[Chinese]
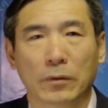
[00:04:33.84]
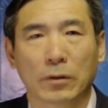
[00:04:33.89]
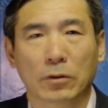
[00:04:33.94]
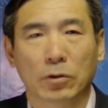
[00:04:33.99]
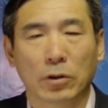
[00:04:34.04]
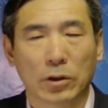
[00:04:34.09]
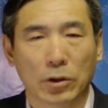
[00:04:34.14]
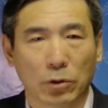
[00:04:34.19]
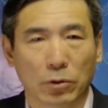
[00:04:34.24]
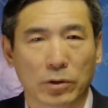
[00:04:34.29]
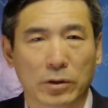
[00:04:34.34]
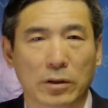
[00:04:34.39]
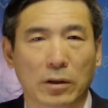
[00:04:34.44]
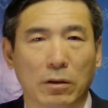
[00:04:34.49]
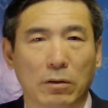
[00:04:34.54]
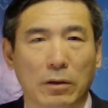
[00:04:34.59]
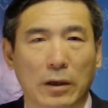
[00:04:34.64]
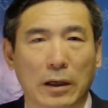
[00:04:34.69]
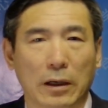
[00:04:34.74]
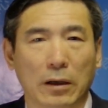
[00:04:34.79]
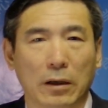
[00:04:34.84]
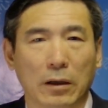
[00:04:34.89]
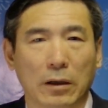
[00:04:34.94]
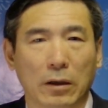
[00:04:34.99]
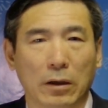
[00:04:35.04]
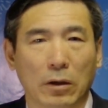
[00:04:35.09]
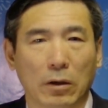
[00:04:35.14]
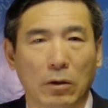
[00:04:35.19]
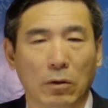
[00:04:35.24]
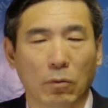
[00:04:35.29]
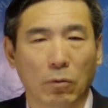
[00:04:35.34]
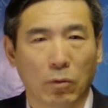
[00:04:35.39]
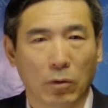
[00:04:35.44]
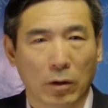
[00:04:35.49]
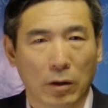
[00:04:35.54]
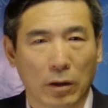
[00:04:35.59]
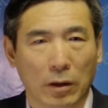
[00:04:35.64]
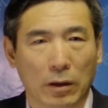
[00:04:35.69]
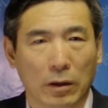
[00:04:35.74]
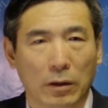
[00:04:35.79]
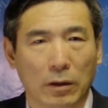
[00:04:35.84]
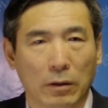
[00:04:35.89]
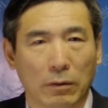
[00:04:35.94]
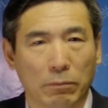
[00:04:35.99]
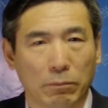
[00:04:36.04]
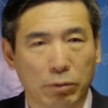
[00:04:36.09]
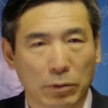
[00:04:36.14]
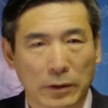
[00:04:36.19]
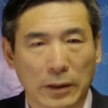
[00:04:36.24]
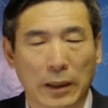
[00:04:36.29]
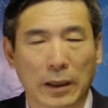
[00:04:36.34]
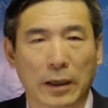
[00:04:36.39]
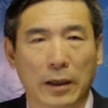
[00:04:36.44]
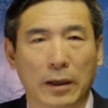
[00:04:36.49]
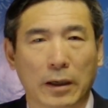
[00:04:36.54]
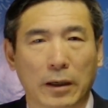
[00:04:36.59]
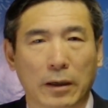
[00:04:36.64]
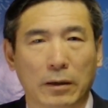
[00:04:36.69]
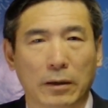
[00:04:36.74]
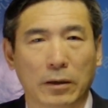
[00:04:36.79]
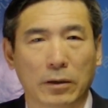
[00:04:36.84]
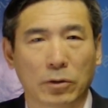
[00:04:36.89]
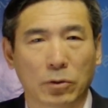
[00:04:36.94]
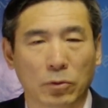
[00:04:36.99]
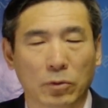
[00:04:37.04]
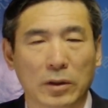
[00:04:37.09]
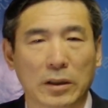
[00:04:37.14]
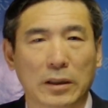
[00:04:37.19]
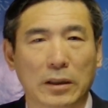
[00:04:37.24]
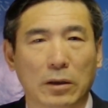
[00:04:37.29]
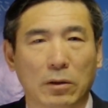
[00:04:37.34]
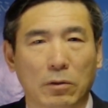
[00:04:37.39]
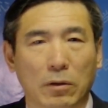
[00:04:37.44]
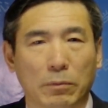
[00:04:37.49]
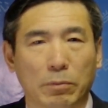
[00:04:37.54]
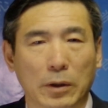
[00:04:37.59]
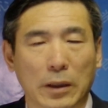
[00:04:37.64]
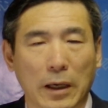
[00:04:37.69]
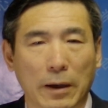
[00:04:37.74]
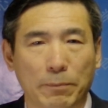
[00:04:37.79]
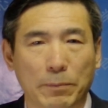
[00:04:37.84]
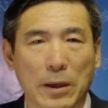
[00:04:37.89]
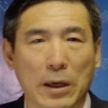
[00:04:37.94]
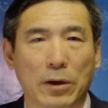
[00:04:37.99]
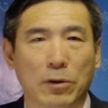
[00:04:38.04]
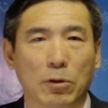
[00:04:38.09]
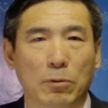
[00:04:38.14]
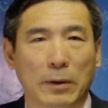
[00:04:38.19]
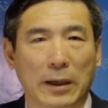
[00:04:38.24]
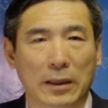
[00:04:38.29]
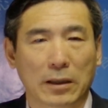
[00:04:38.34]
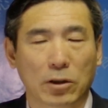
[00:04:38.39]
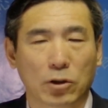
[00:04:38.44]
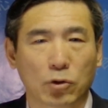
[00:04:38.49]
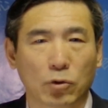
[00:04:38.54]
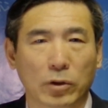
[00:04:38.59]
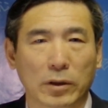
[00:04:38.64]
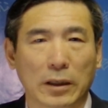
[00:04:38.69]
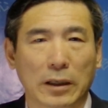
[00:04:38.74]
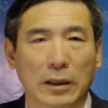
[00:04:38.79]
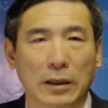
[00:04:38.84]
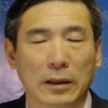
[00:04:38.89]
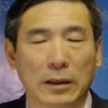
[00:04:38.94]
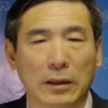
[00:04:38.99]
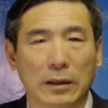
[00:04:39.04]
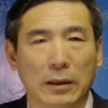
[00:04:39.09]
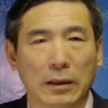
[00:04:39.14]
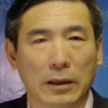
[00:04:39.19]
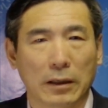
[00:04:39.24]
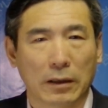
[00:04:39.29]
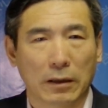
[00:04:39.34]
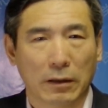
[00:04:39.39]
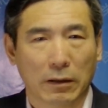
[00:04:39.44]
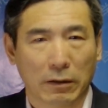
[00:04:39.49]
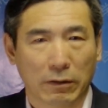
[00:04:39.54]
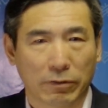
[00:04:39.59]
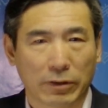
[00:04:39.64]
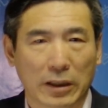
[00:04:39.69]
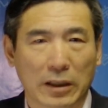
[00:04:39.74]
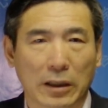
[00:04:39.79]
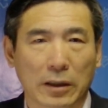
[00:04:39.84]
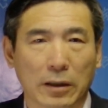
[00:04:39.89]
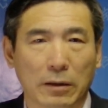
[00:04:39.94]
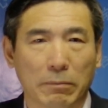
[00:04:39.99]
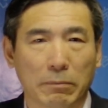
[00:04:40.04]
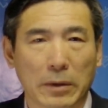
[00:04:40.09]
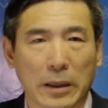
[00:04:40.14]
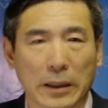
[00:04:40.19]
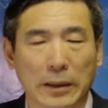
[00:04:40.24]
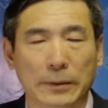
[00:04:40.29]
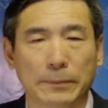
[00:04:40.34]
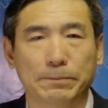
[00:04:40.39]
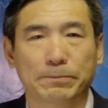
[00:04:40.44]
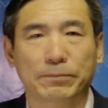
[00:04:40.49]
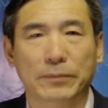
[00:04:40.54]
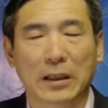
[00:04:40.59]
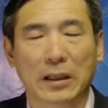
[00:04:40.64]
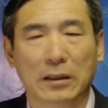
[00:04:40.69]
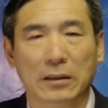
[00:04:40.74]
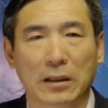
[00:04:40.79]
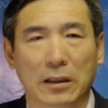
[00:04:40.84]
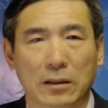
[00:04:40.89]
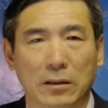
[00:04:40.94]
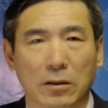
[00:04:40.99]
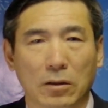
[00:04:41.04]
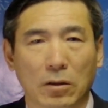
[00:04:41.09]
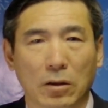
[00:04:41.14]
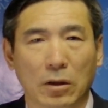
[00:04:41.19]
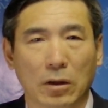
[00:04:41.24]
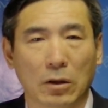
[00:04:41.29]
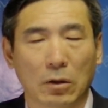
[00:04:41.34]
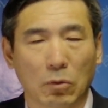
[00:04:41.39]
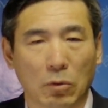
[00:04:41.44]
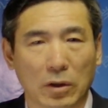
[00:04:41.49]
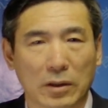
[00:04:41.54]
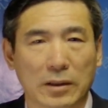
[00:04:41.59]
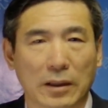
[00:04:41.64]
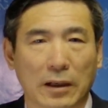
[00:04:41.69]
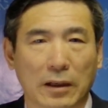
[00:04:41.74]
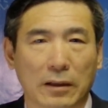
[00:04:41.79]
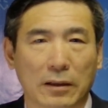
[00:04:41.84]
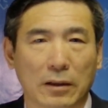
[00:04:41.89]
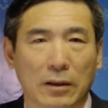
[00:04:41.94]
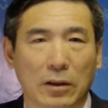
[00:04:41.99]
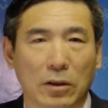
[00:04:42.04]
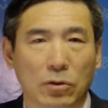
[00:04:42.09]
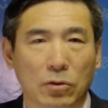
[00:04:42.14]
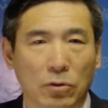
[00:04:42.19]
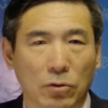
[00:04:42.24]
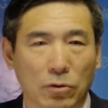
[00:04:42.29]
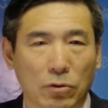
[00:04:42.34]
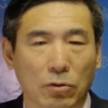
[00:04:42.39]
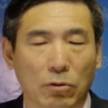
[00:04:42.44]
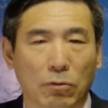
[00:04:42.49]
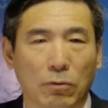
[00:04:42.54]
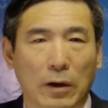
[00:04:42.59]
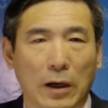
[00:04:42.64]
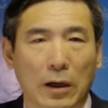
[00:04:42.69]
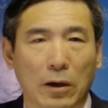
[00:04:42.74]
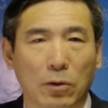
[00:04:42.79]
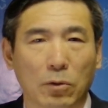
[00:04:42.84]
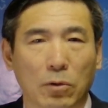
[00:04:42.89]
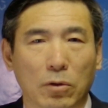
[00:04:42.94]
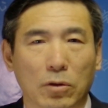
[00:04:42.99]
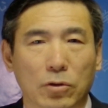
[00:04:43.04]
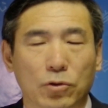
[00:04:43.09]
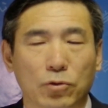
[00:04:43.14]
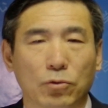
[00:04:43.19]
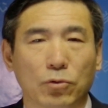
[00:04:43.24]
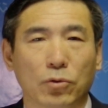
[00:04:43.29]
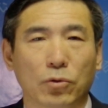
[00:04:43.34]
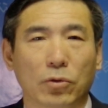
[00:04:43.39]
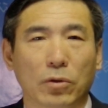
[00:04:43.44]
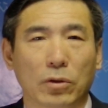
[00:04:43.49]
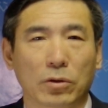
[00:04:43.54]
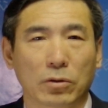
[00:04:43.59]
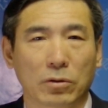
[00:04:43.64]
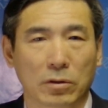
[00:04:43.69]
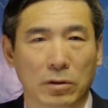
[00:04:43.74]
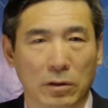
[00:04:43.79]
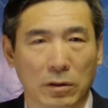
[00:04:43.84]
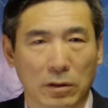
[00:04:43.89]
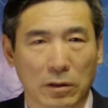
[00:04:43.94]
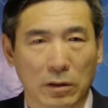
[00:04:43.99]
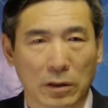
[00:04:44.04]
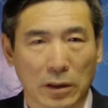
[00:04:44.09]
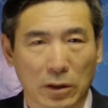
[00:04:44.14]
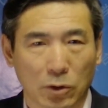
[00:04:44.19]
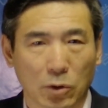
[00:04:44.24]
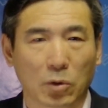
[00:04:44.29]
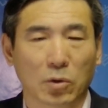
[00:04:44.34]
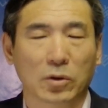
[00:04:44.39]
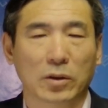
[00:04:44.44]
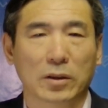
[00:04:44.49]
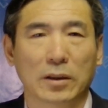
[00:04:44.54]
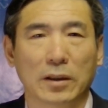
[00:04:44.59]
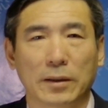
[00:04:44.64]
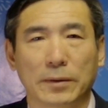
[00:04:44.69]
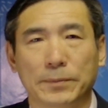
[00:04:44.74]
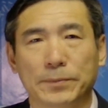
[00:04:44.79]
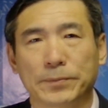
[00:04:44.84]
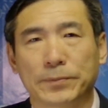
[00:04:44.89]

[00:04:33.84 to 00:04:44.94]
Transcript: 所以有些话我。不太容易或不太便于把它说的呃非常的明，那但是我想用一句网络术语，就是你懂得